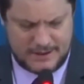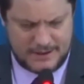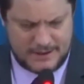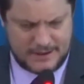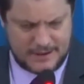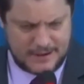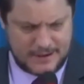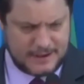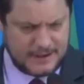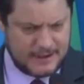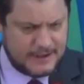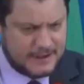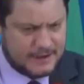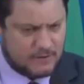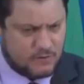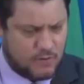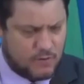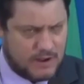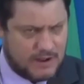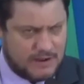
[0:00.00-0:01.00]
é, é,
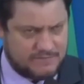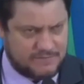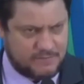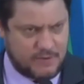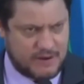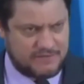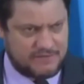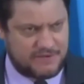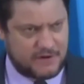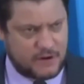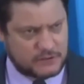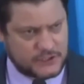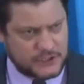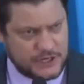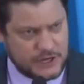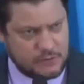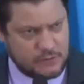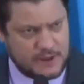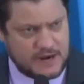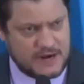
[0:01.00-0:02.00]
com, a, com a falta
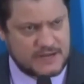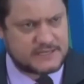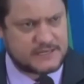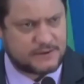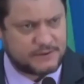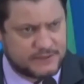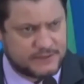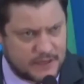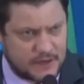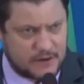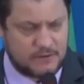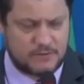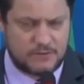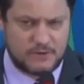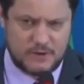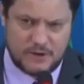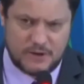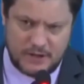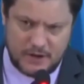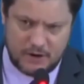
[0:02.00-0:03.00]
de recuperação. Então,
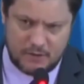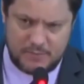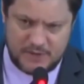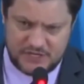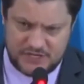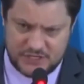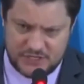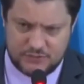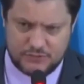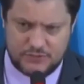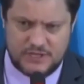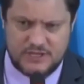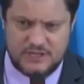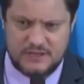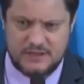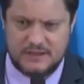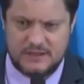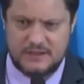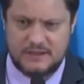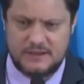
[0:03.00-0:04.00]
é um pedido
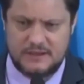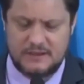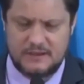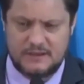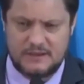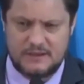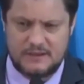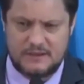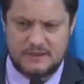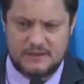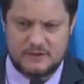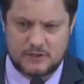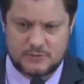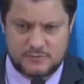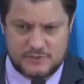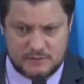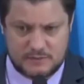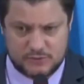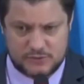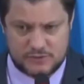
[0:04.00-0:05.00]
que, que nós
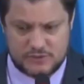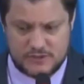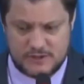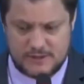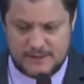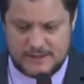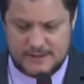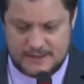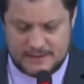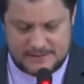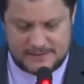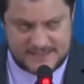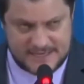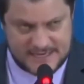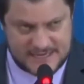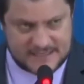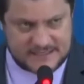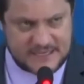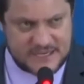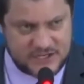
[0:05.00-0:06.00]
precisamos que
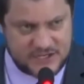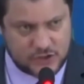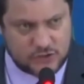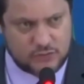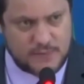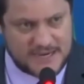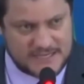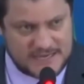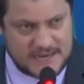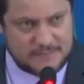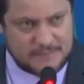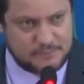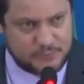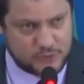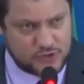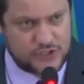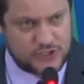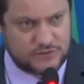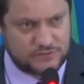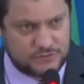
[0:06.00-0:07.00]
seja atendido o mais rápido
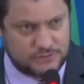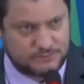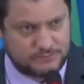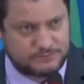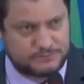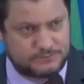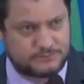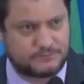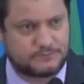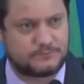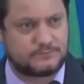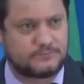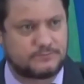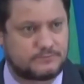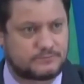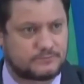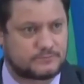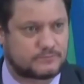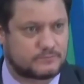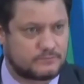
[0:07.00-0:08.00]
possível.
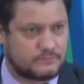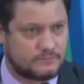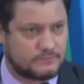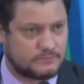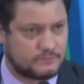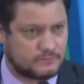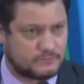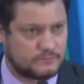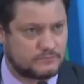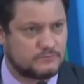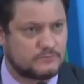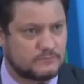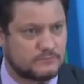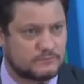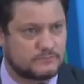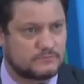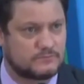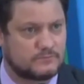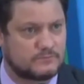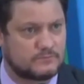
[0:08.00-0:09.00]
É, posso
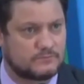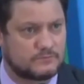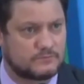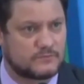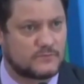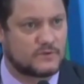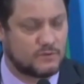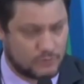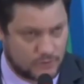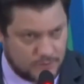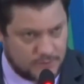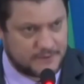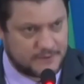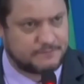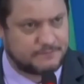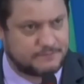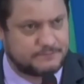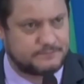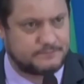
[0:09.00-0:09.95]
conceder uma parte? Opa!